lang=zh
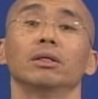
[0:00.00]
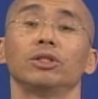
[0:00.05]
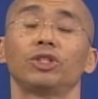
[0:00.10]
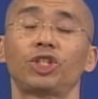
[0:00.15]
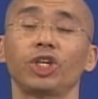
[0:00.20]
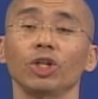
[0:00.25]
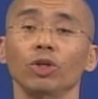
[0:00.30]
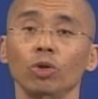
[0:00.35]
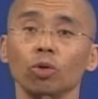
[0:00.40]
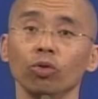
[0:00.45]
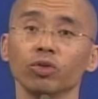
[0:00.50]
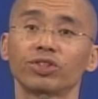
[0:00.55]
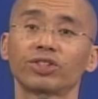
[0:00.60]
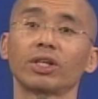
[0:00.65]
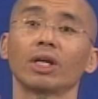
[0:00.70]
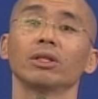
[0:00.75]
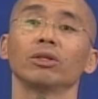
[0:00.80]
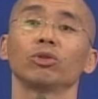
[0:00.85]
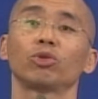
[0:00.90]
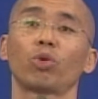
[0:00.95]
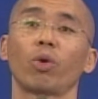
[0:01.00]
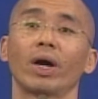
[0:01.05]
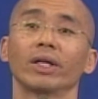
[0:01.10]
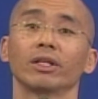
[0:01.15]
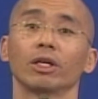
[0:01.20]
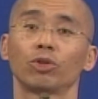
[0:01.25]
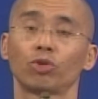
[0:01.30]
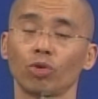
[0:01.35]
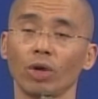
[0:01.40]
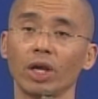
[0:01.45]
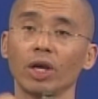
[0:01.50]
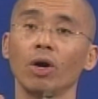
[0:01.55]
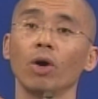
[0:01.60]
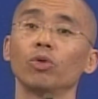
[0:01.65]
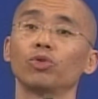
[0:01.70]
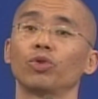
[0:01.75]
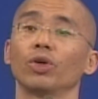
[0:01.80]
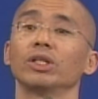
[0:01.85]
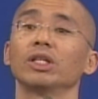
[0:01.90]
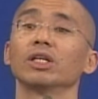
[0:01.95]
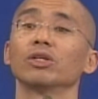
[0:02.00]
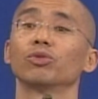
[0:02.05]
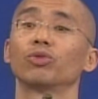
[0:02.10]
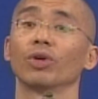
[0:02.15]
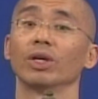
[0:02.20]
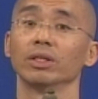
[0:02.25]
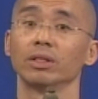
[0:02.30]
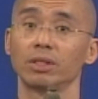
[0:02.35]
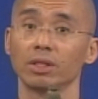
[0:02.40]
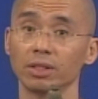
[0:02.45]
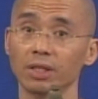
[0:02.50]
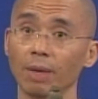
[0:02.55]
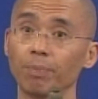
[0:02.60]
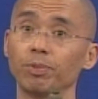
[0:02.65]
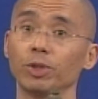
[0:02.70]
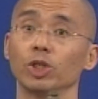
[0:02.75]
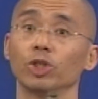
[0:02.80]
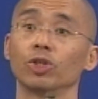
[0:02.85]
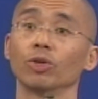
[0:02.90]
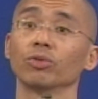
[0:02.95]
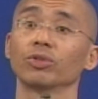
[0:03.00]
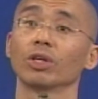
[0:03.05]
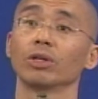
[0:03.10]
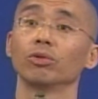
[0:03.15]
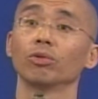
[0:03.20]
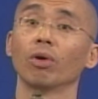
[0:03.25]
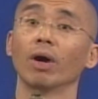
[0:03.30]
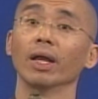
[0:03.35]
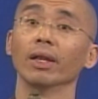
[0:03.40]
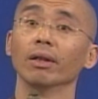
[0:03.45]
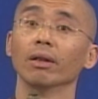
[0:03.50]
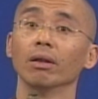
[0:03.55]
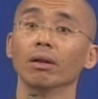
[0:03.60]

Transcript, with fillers: 进入僧团的最后决定权是在比丘僧团，